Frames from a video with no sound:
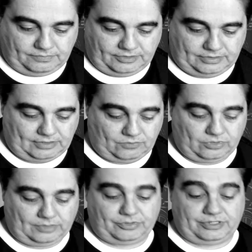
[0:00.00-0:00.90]
La
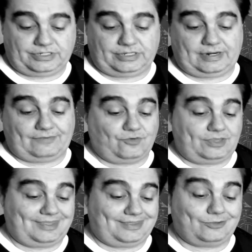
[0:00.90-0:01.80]
locura puede ser la
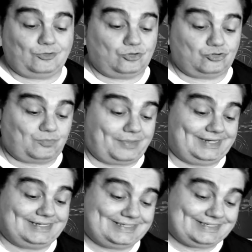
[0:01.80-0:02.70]
fuente de todos los
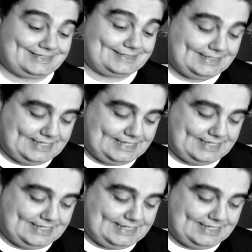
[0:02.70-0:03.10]
males.